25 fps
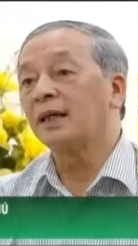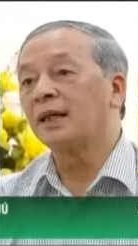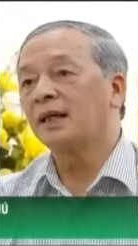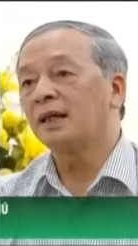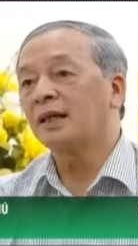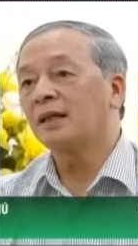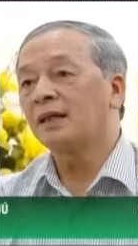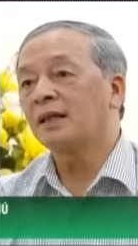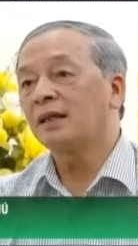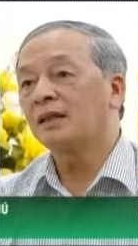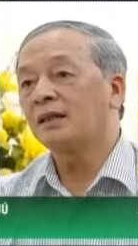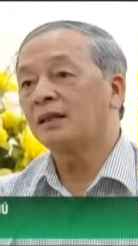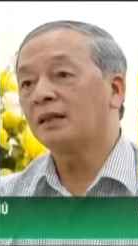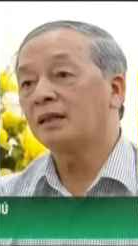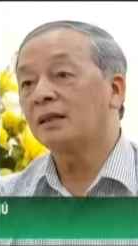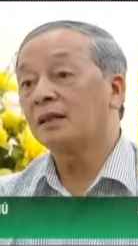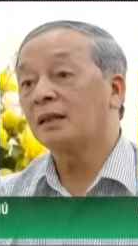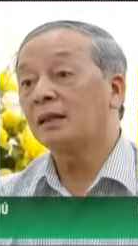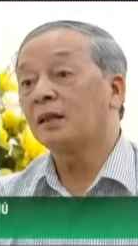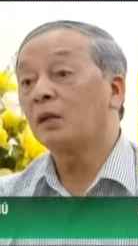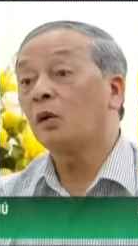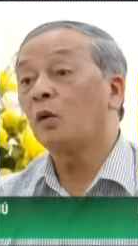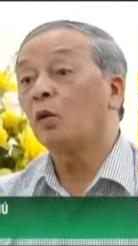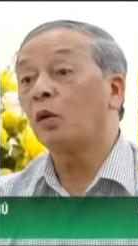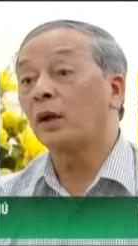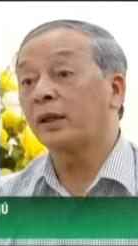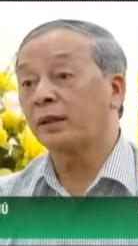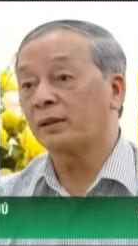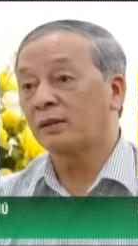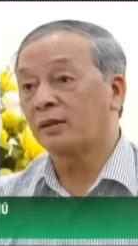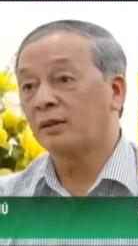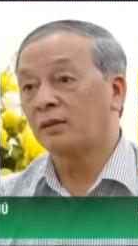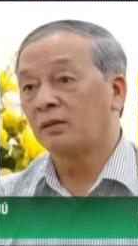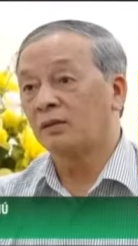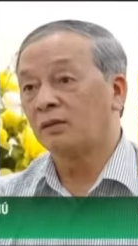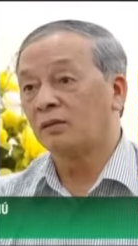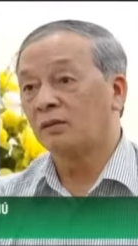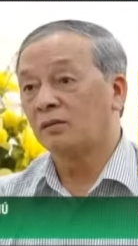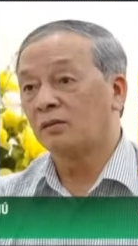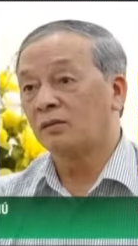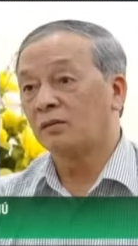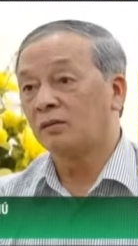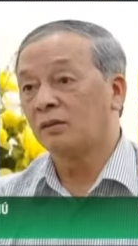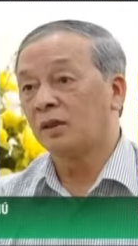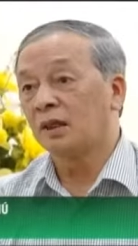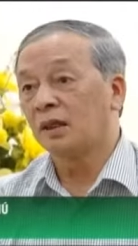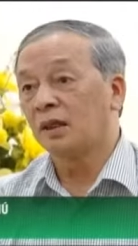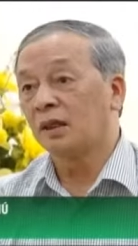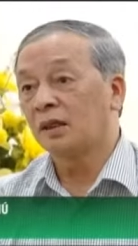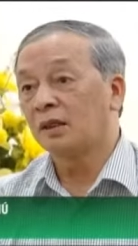chế, tức là cái luật
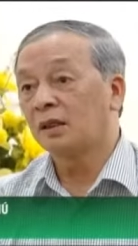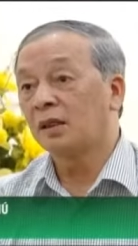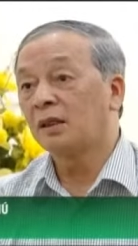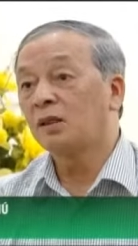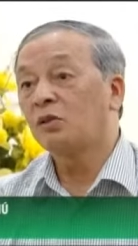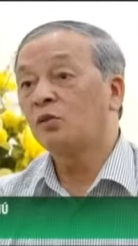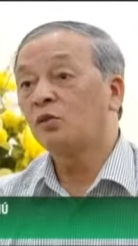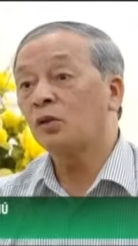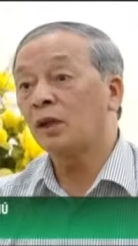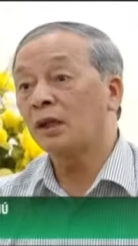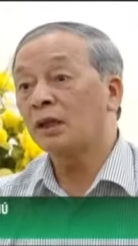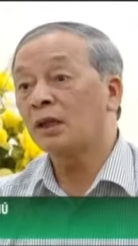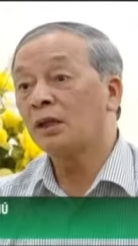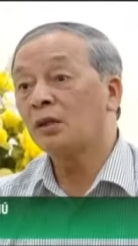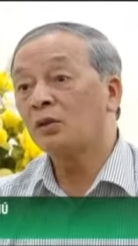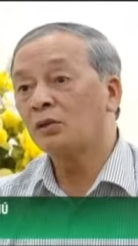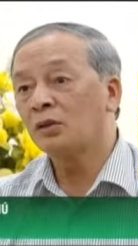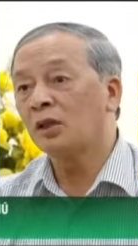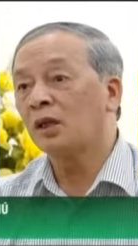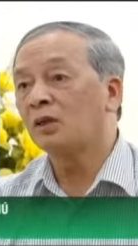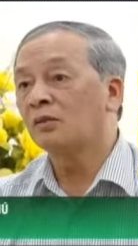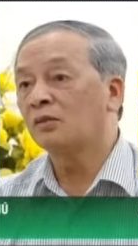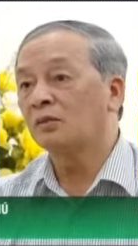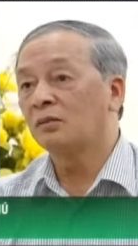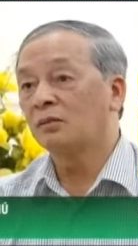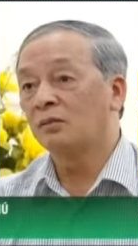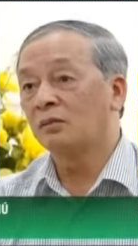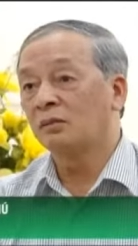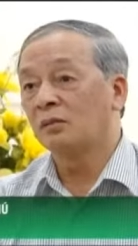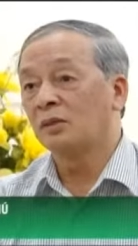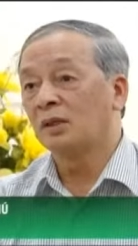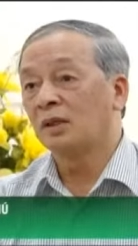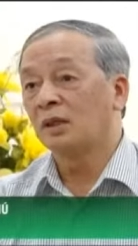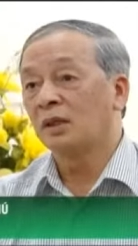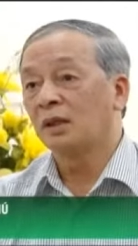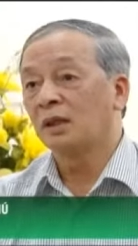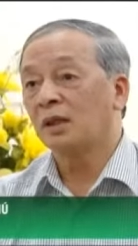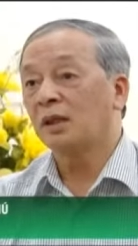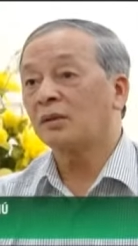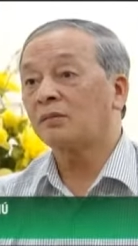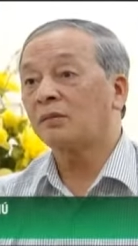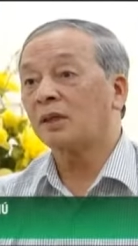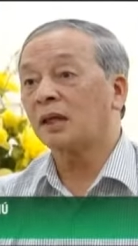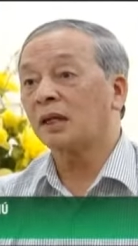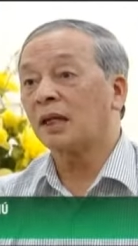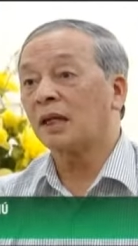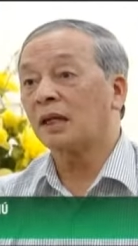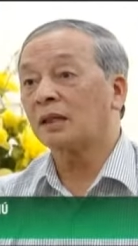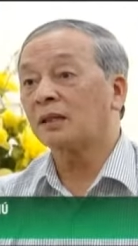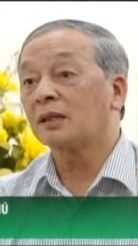về kinh doanh lưu thông các
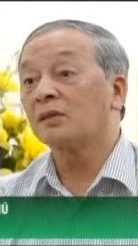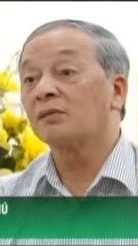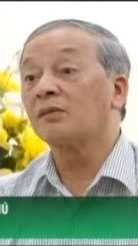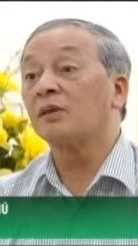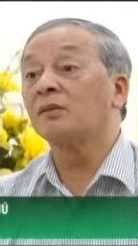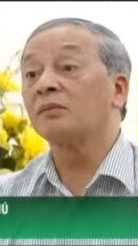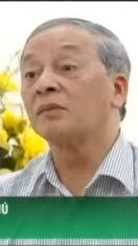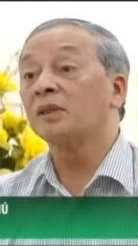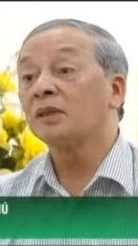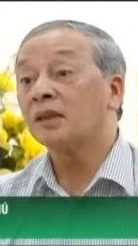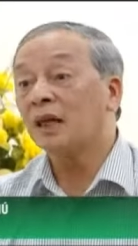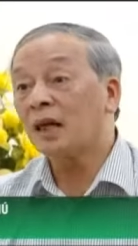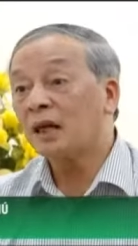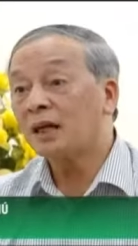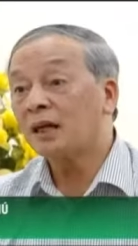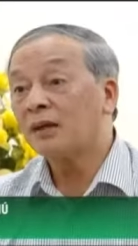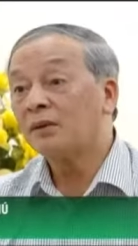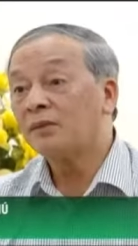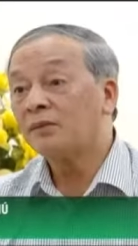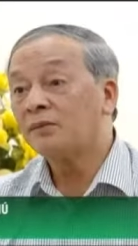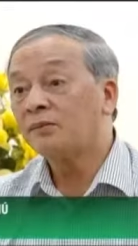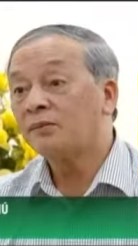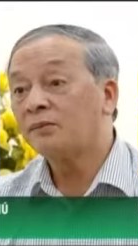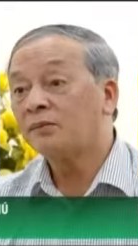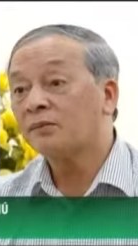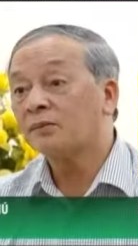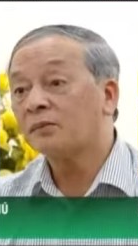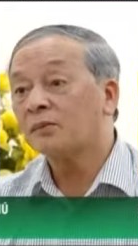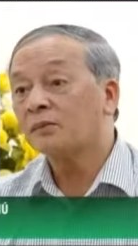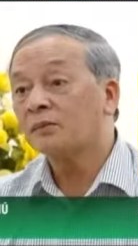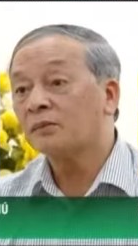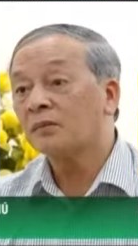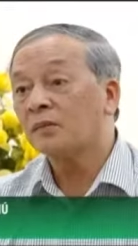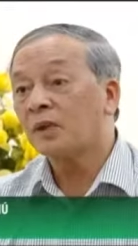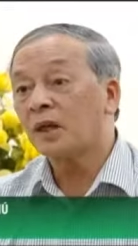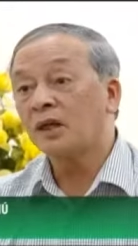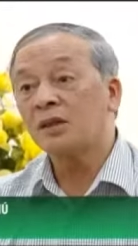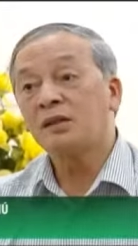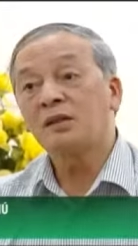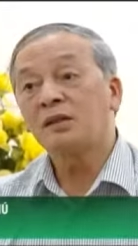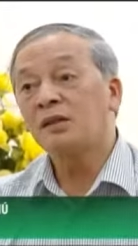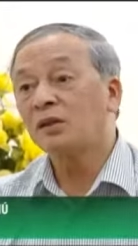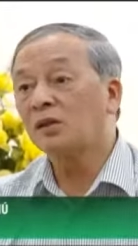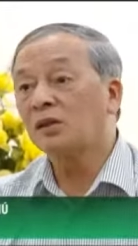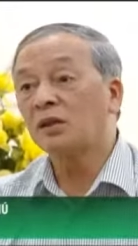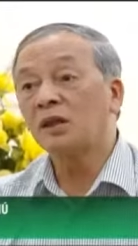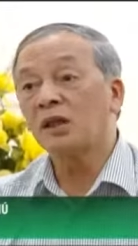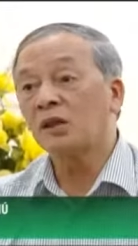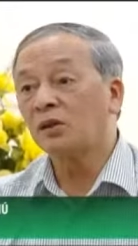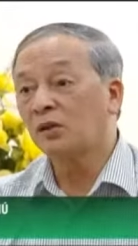mặt hàng thực phẩm chức năng. Anh
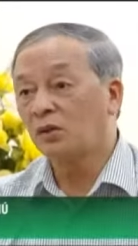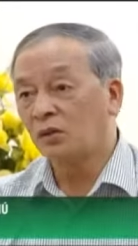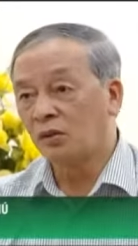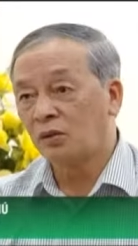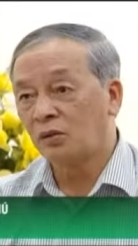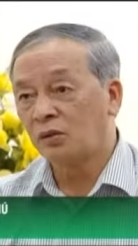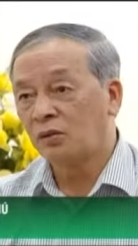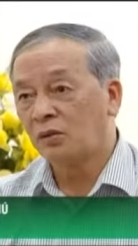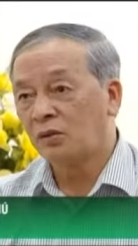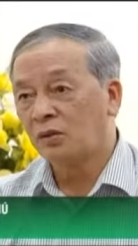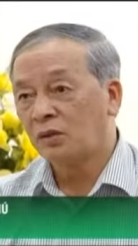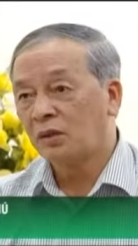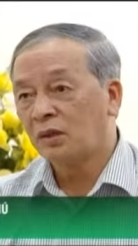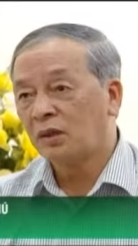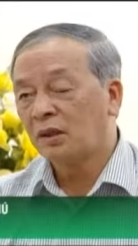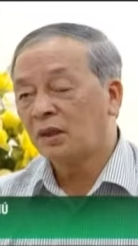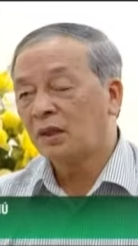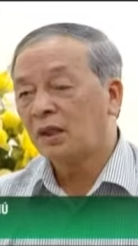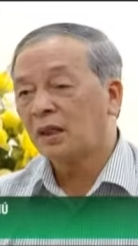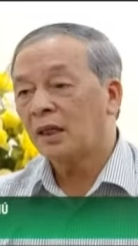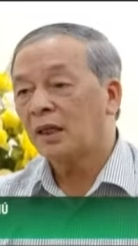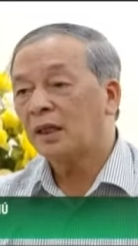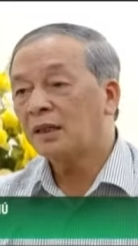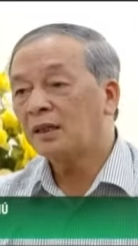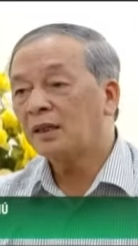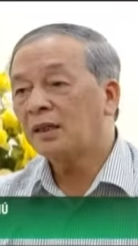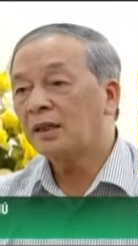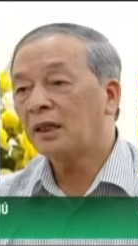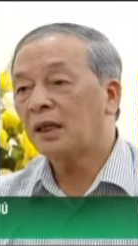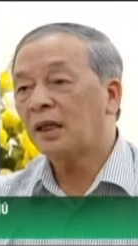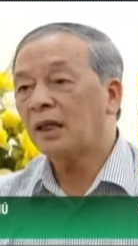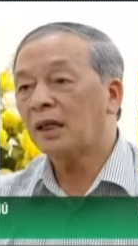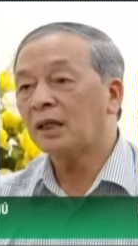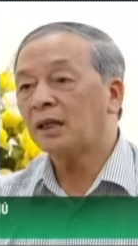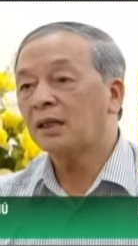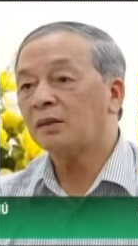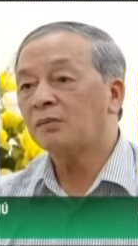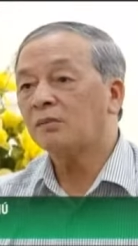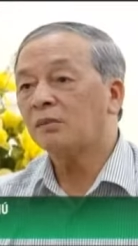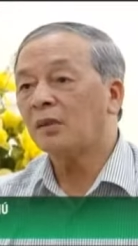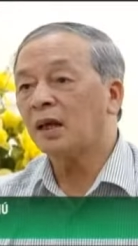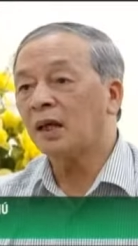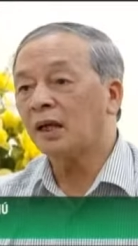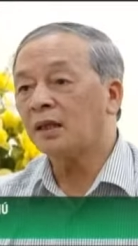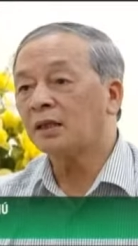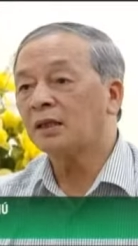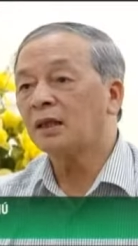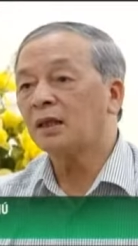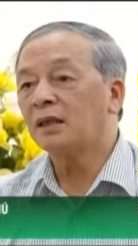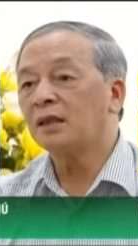chưa có đầy đủ. Đấy, thứ hai là
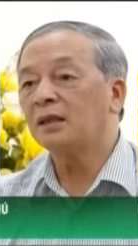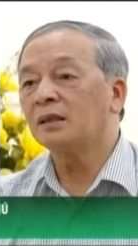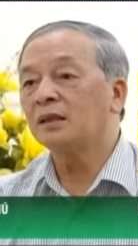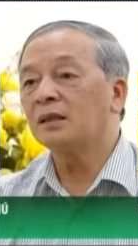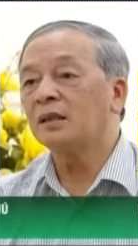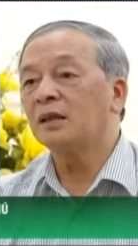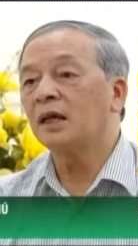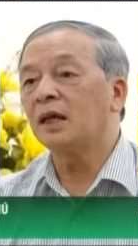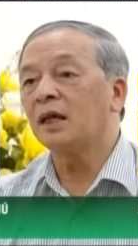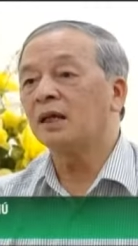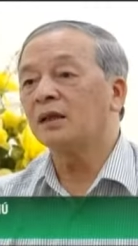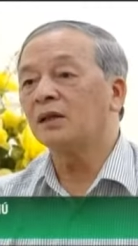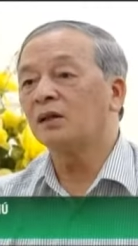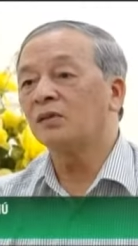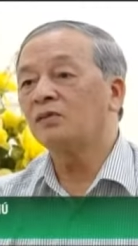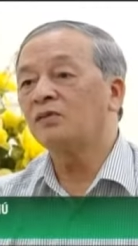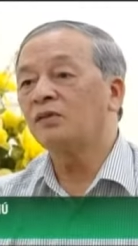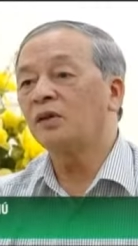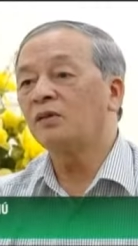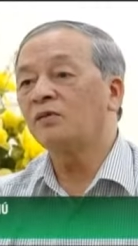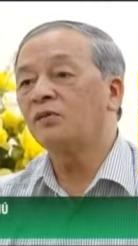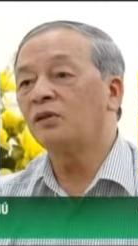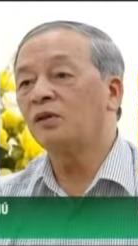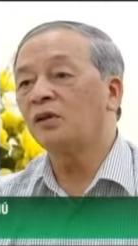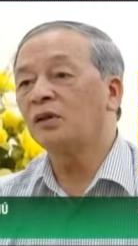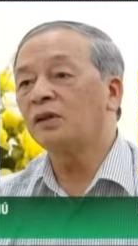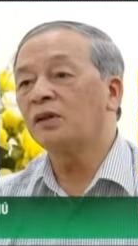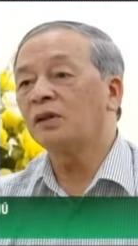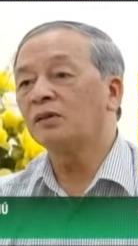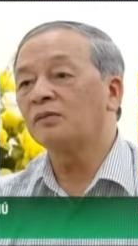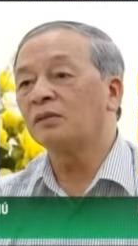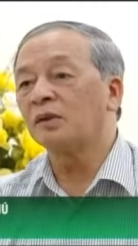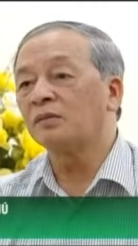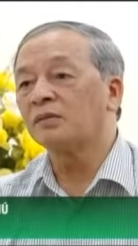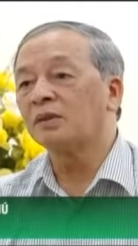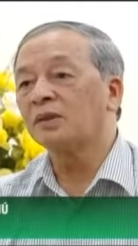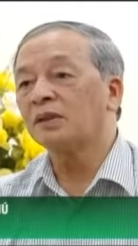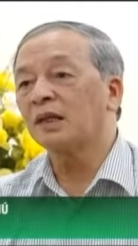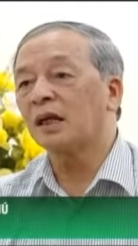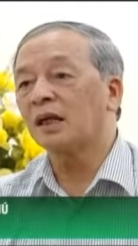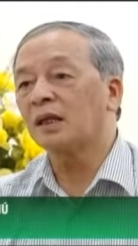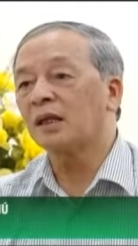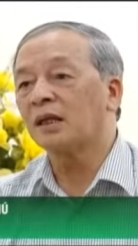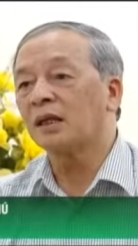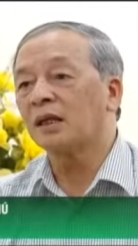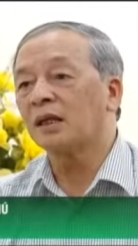bản thân cái hệ thống phân phối thực phẩm chức năng